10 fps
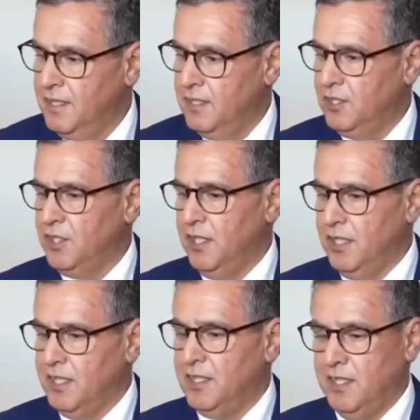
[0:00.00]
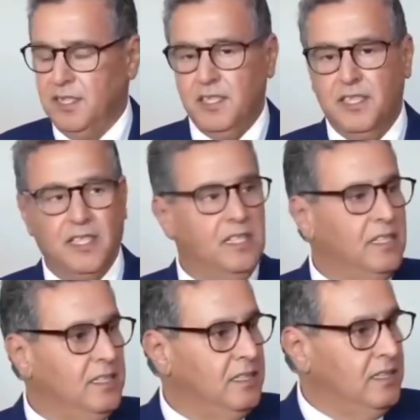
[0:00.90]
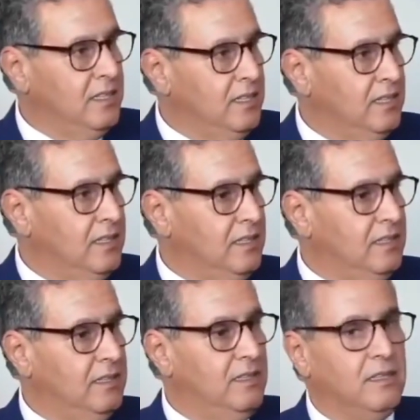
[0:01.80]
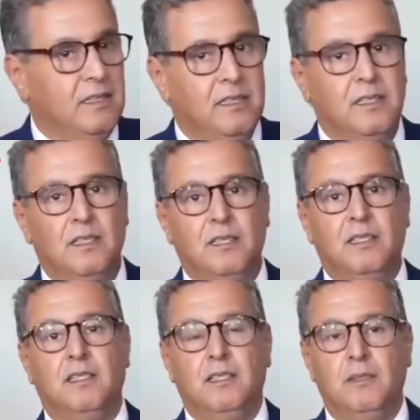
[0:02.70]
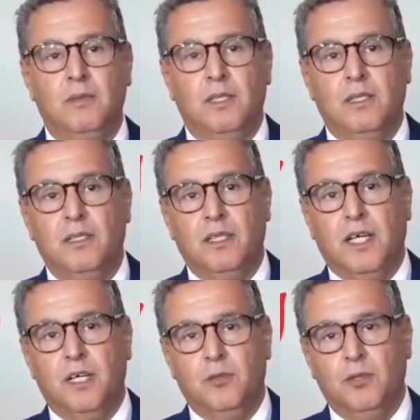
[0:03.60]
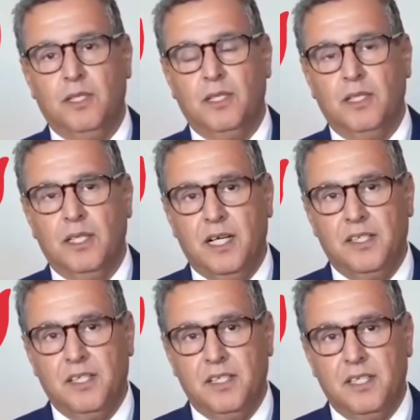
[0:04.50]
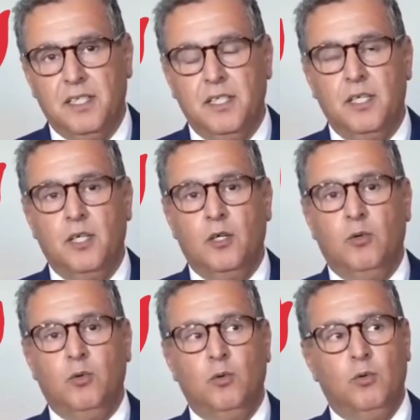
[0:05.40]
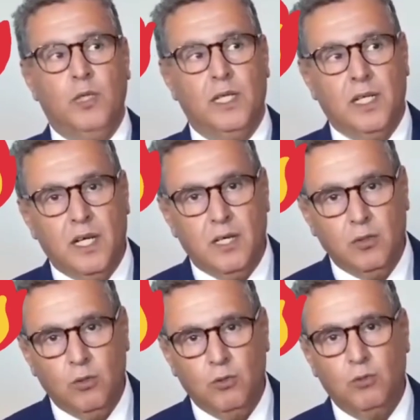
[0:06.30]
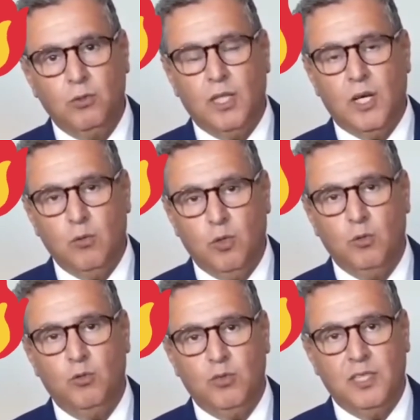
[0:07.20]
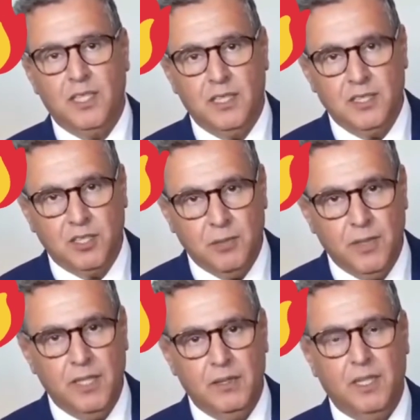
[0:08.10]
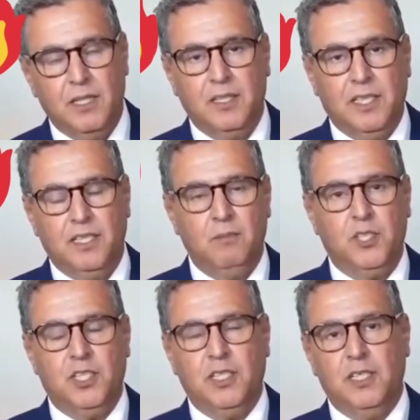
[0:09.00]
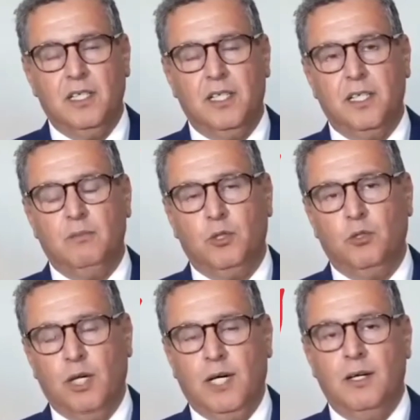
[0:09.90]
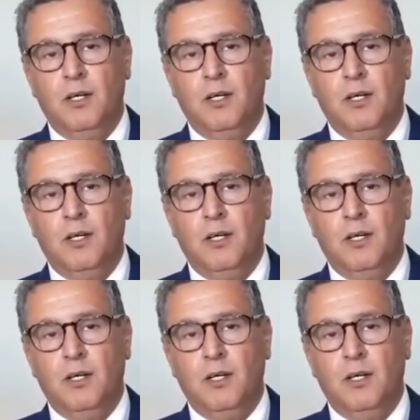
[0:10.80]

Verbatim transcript: ان شاء الله التعديل ديال آه، آه، آه، القانون الاساسي والقاء نلقاو الحلول ديال جميع يعني المشاكل اللي هي مطروحه